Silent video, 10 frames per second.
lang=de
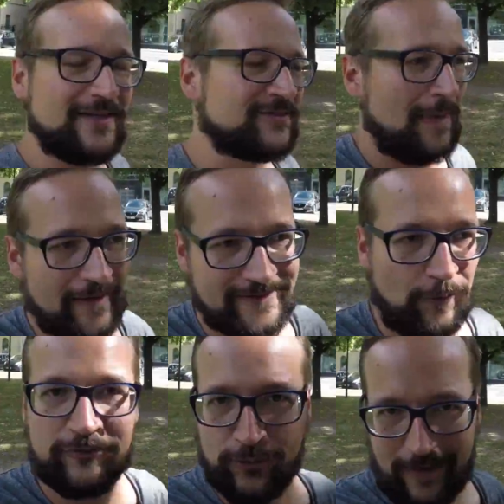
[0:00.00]
das mache ich
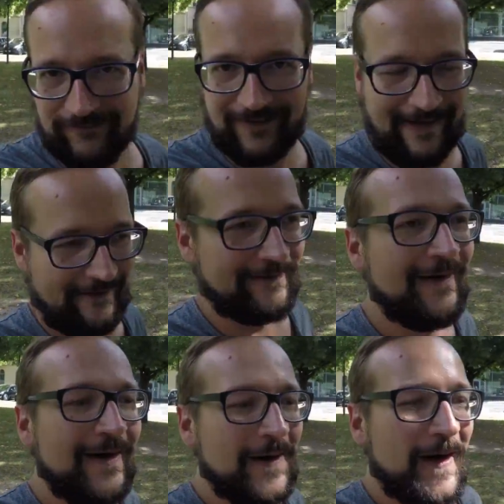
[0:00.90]
auch so einfach gerne.
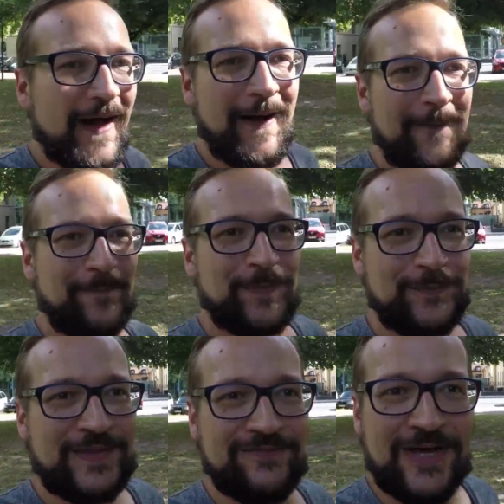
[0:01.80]
Ähm,
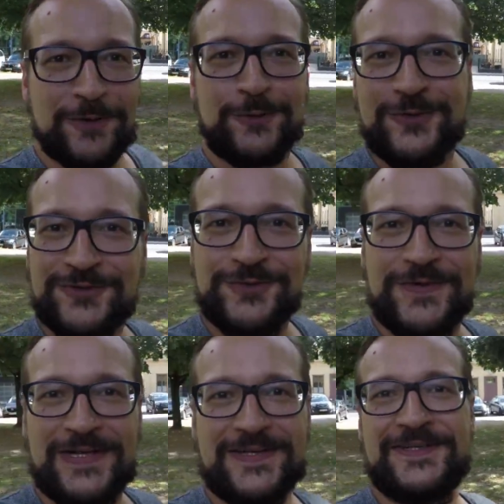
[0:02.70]
und dann war da durch
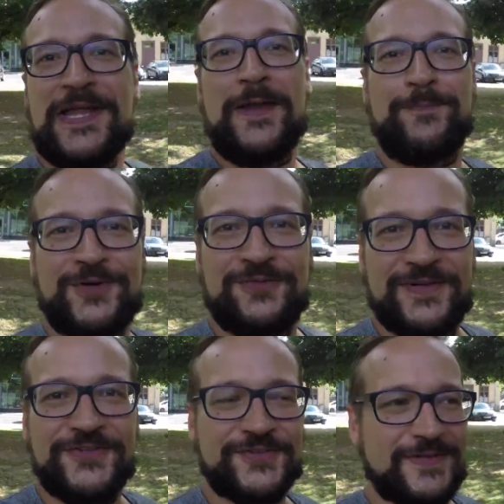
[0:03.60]
Zufall ein
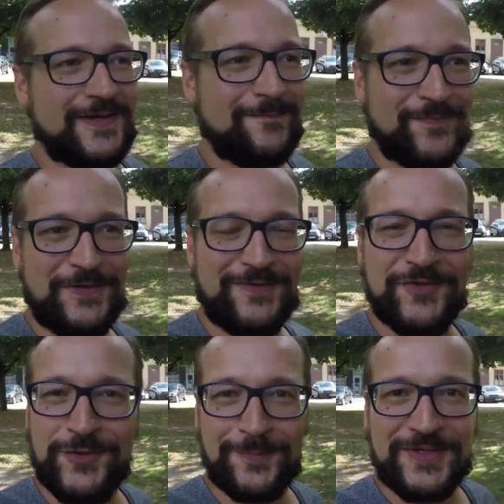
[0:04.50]
Kneipenquiz. Ähm, ich weiß
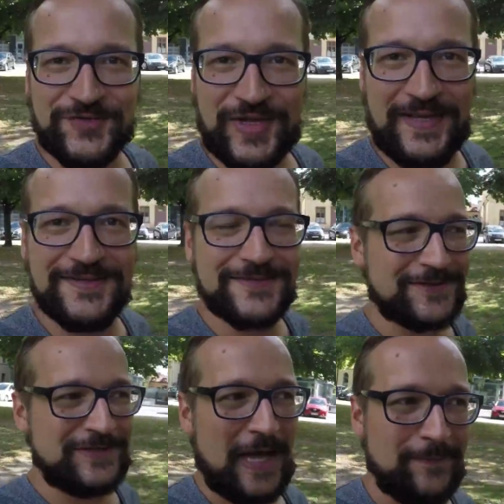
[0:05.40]
nicht, ob ihr das kennt.
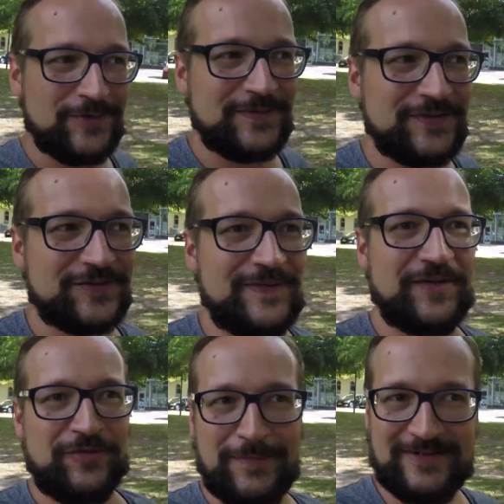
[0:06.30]
Kneipenquiz ist
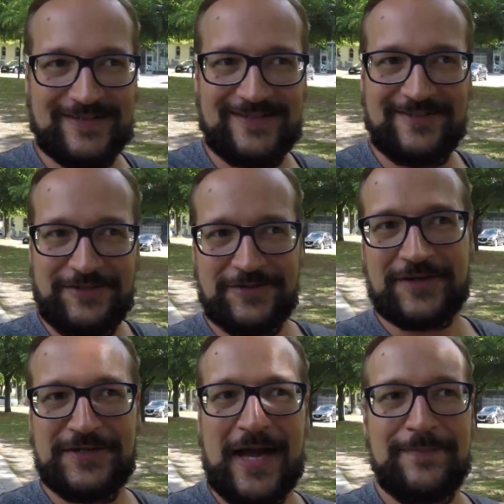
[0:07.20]
quasi, man setzt sich in eine
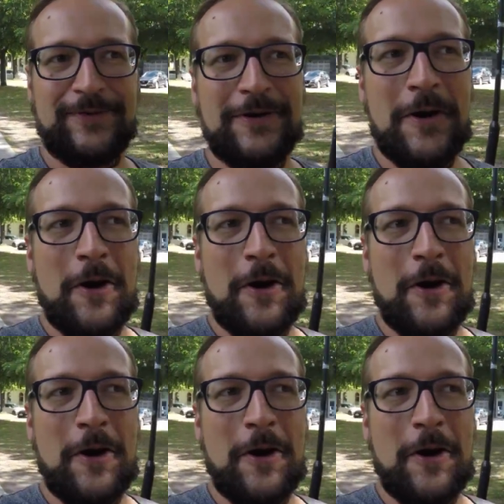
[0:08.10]
Kneipe